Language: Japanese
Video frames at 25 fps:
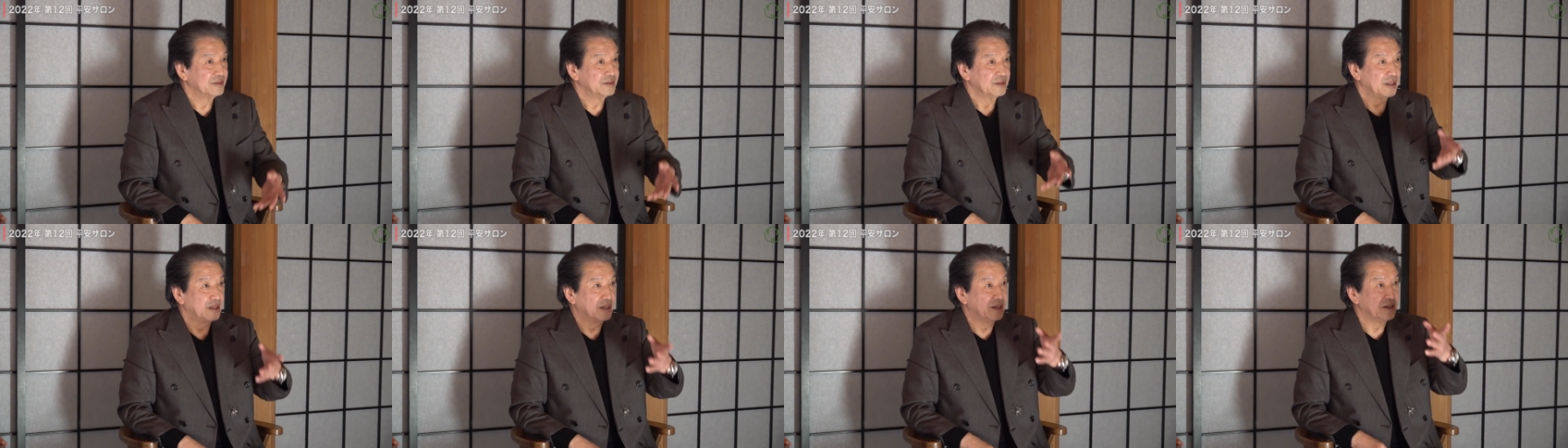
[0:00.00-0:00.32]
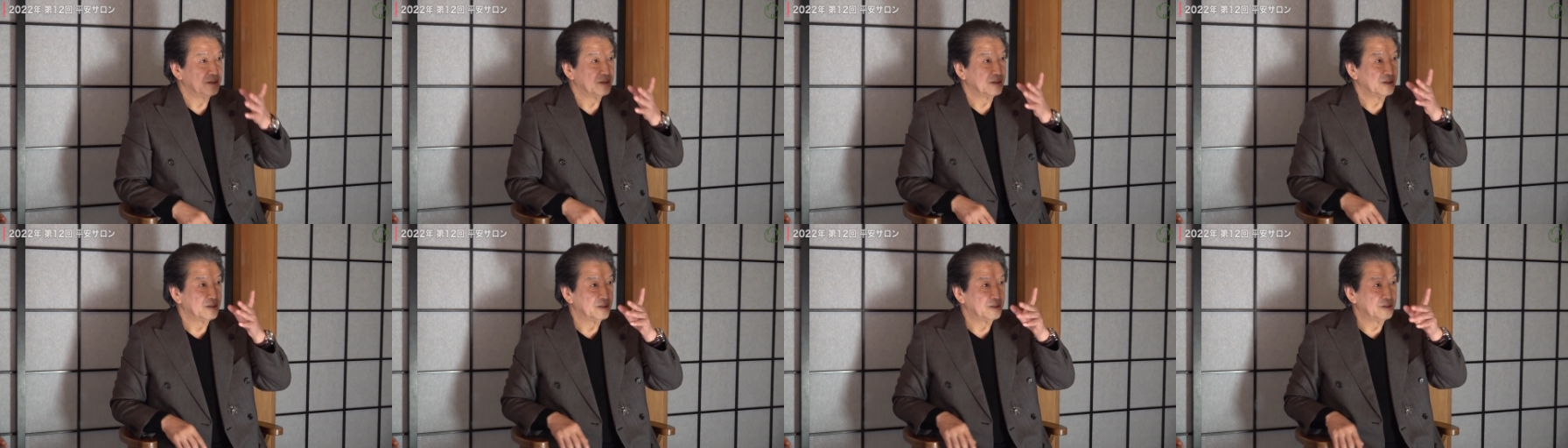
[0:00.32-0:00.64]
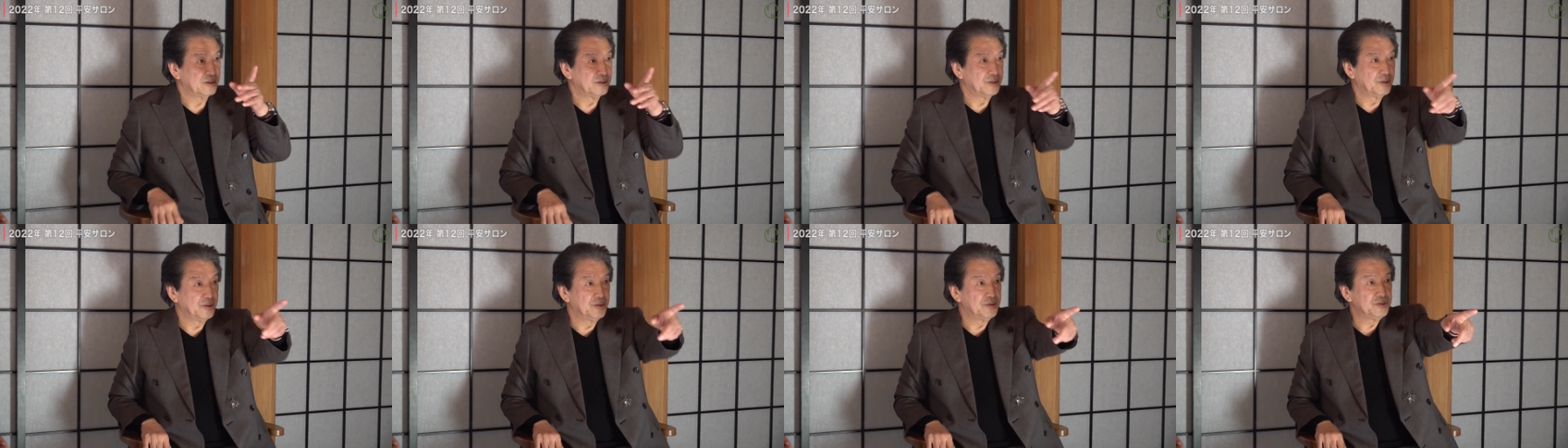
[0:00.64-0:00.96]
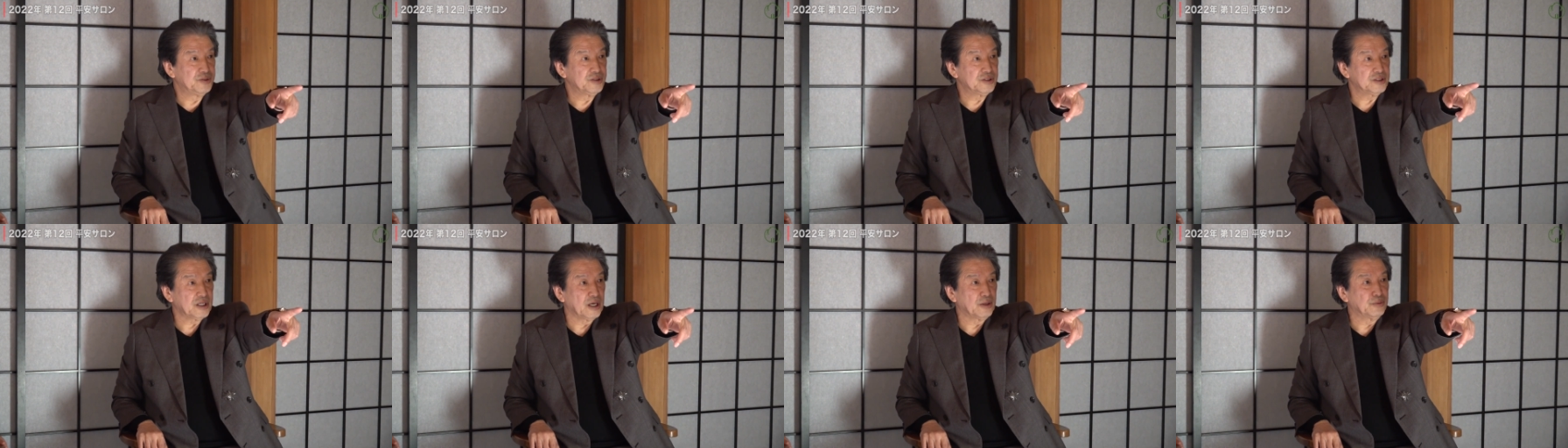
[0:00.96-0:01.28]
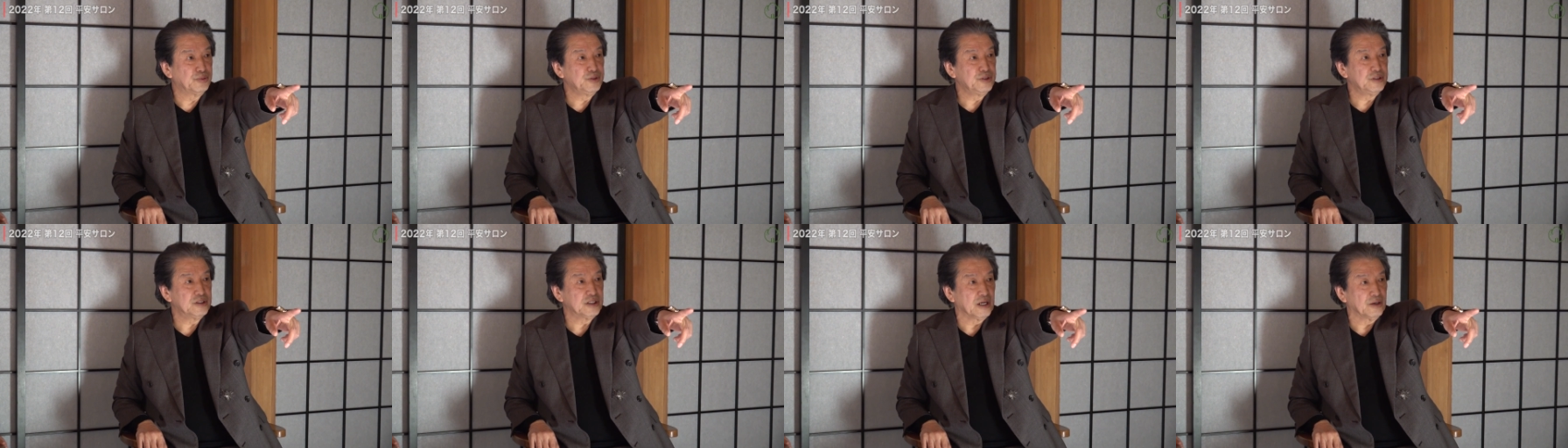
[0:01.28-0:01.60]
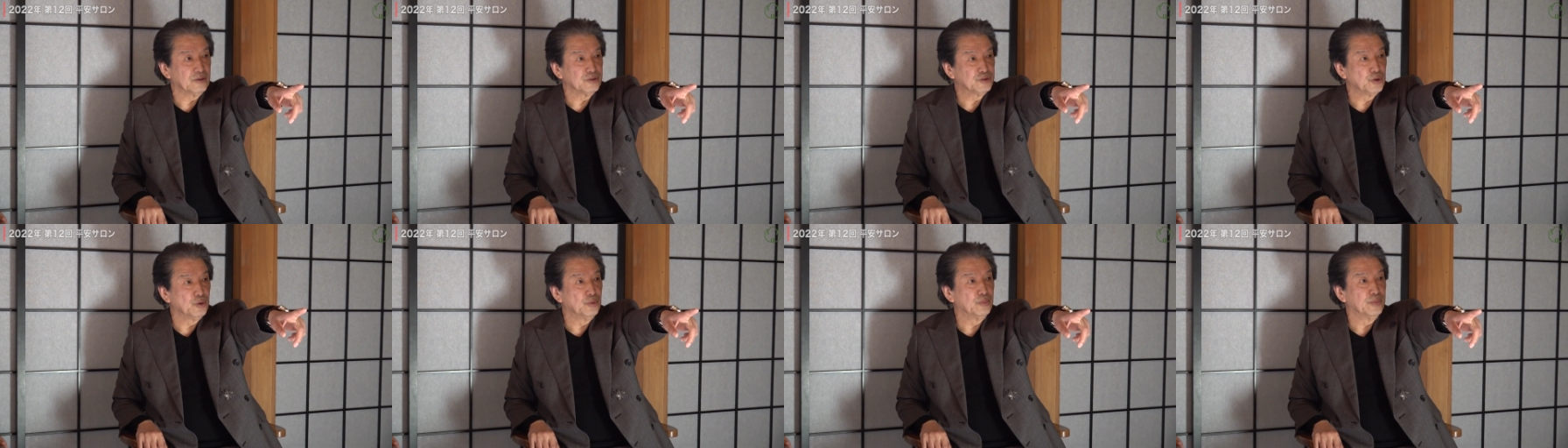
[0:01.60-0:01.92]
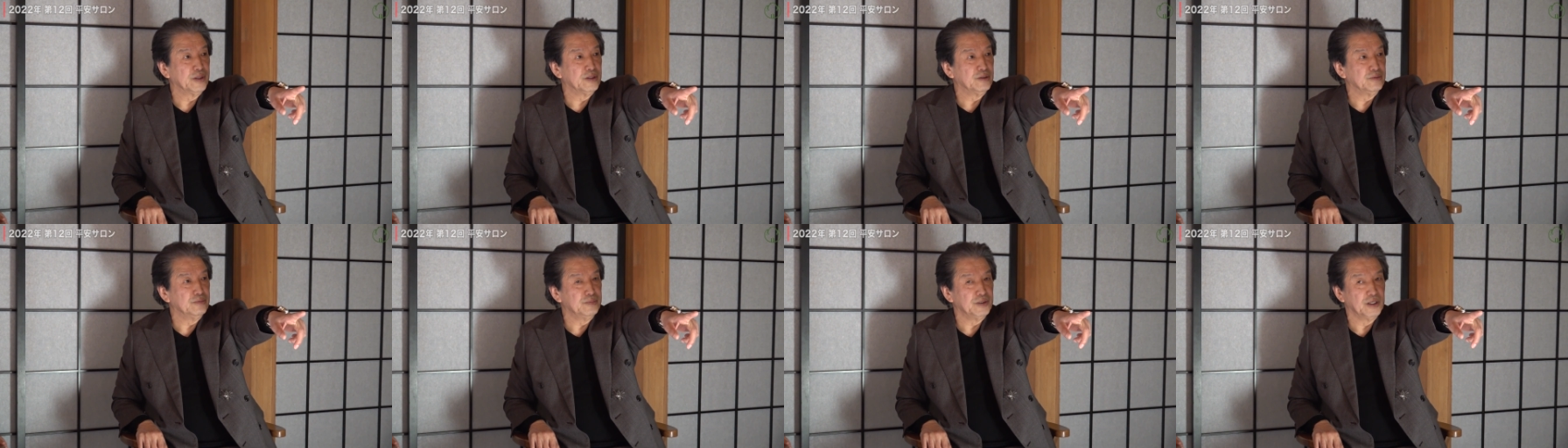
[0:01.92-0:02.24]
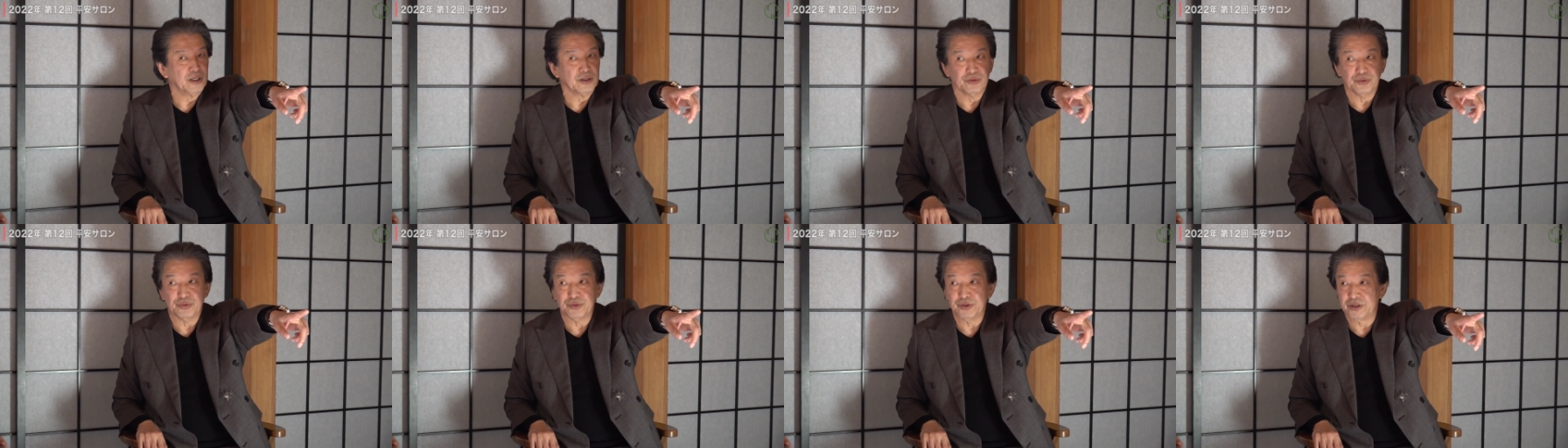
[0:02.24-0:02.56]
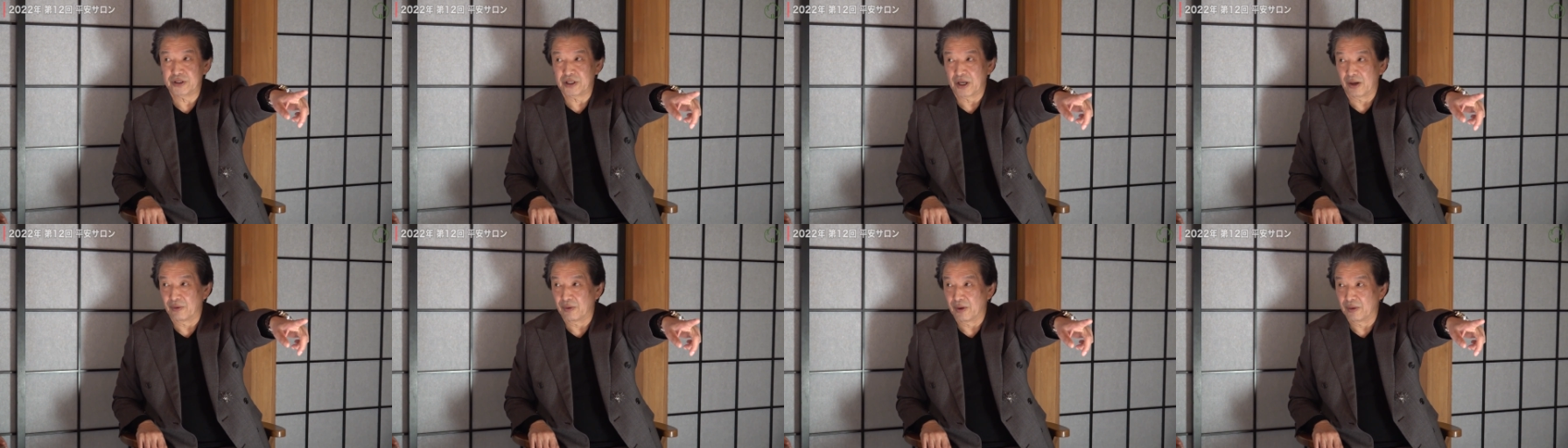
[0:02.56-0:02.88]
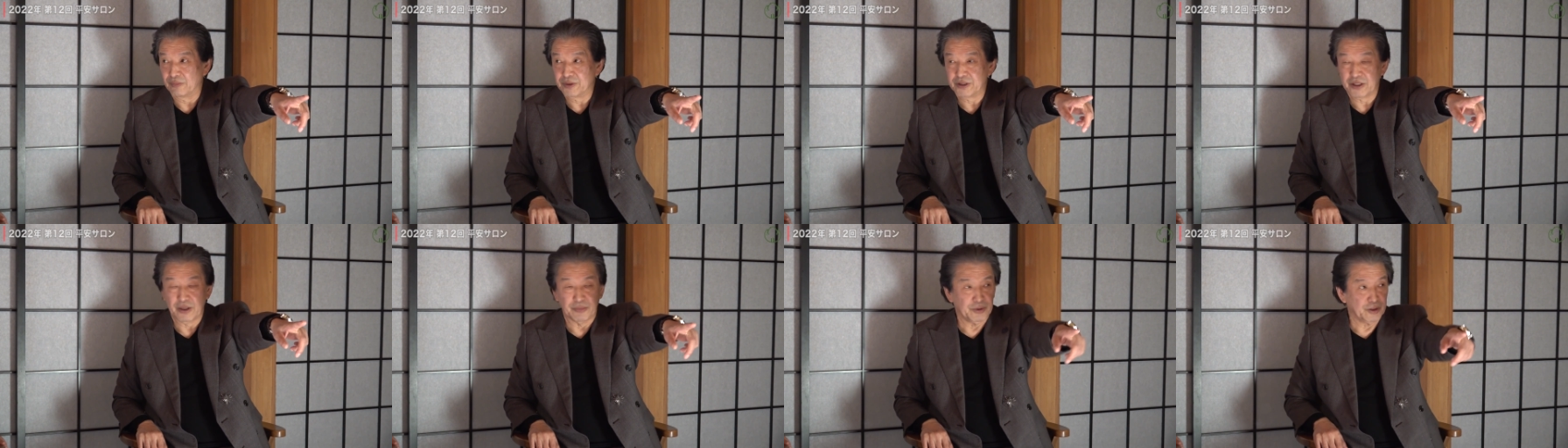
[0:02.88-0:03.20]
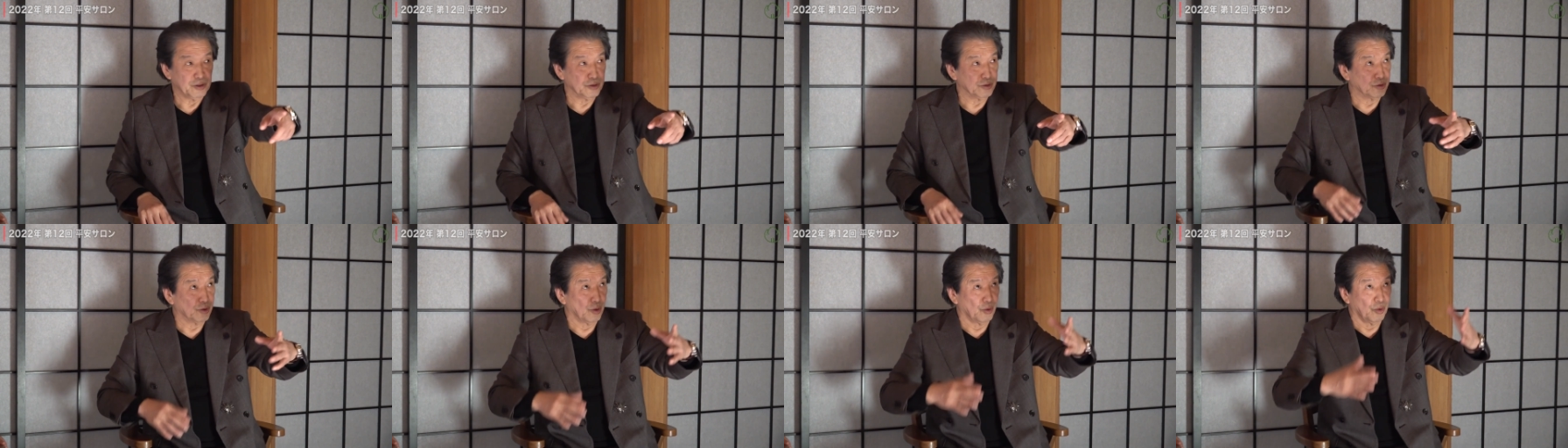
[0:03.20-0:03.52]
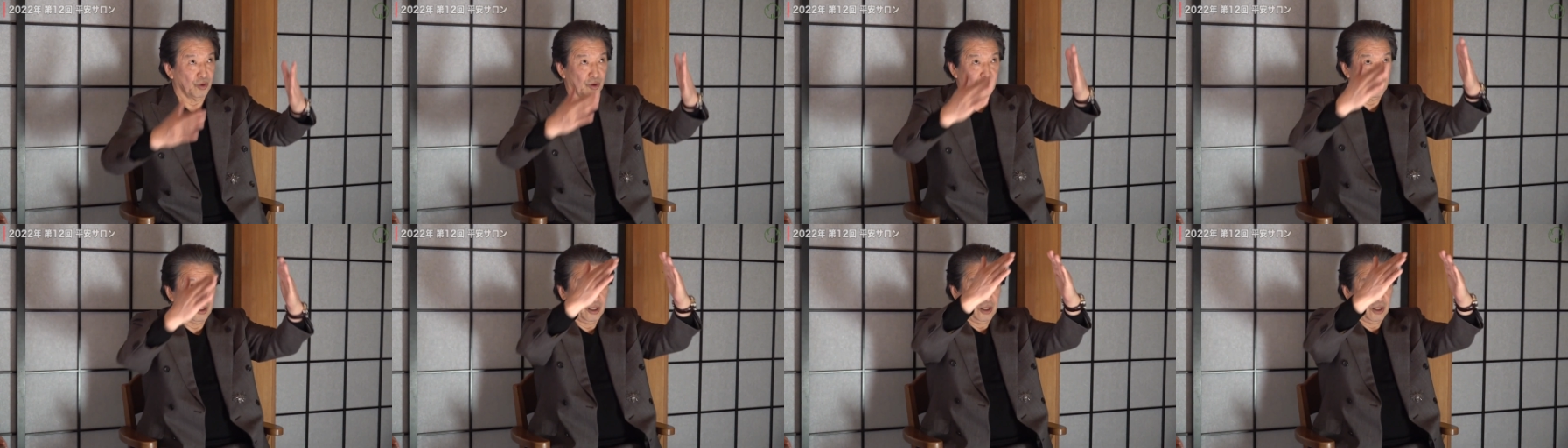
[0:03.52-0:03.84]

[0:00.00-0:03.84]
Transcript: で実際富士山正面に見える富士山は見てみると